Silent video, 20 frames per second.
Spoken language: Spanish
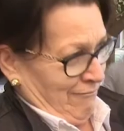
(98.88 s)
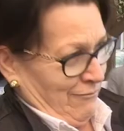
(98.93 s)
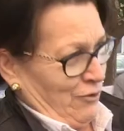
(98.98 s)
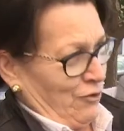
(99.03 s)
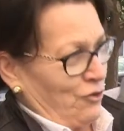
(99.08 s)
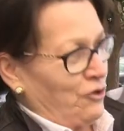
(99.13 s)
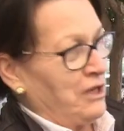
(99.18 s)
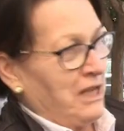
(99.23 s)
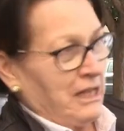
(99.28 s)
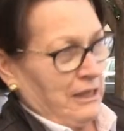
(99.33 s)

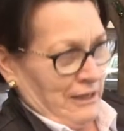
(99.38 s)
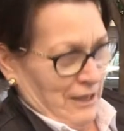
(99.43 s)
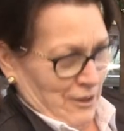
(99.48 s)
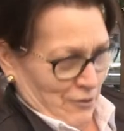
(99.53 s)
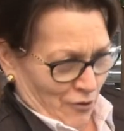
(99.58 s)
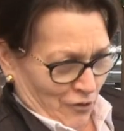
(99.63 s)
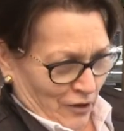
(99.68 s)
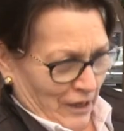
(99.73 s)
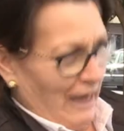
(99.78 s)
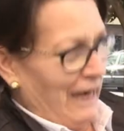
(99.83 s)
Soy
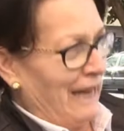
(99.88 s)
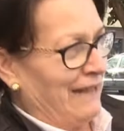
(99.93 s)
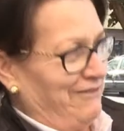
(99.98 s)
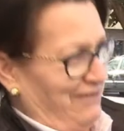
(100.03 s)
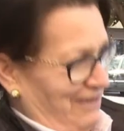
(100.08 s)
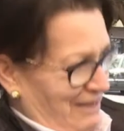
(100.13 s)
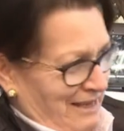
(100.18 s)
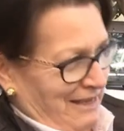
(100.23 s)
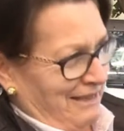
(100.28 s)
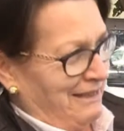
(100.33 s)

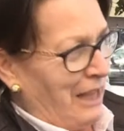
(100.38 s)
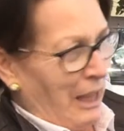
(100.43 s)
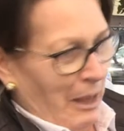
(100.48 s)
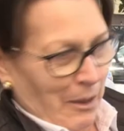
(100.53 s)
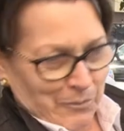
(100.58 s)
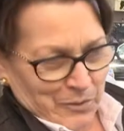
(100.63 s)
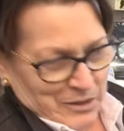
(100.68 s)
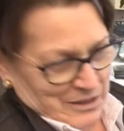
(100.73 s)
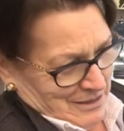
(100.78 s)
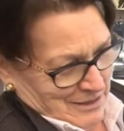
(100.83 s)
anticongelante,
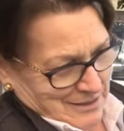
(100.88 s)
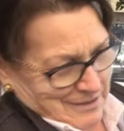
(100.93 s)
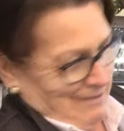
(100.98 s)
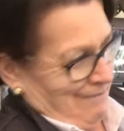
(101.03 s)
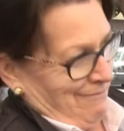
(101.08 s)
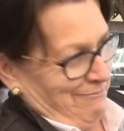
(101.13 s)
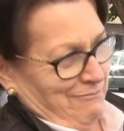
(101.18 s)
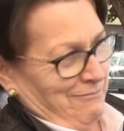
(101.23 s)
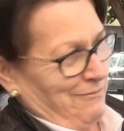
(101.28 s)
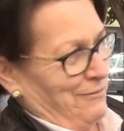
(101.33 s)

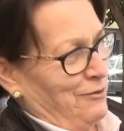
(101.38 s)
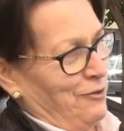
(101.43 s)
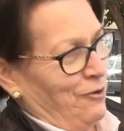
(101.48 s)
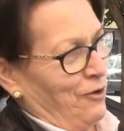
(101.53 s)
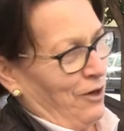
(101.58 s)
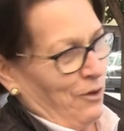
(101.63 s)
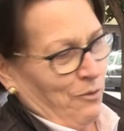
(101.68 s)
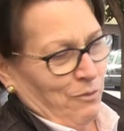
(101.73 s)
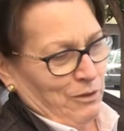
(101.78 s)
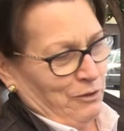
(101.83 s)
pues no
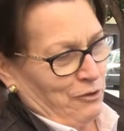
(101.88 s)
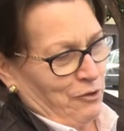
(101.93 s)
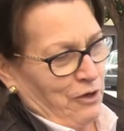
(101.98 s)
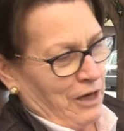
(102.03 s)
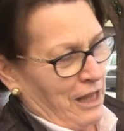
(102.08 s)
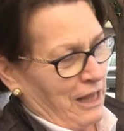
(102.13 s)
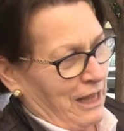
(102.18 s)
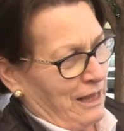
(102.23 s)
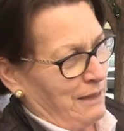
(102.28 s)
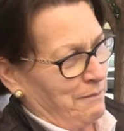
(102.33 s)
lo encuentro
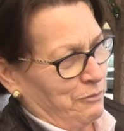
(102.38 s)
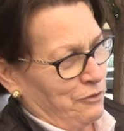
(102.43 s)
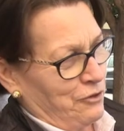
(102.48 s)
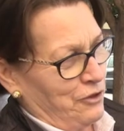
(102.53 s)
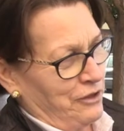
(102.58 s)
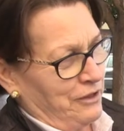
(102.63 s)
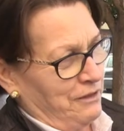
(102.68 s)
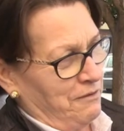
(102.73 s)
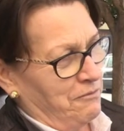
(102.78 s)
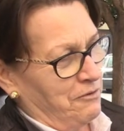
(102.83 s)
nada de
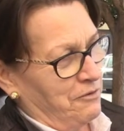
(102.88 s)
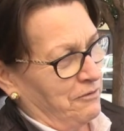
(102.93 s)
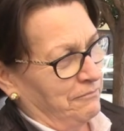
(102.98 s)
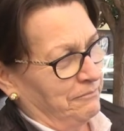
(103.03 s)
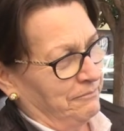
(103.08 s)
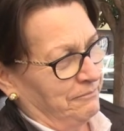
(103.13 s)
positivo.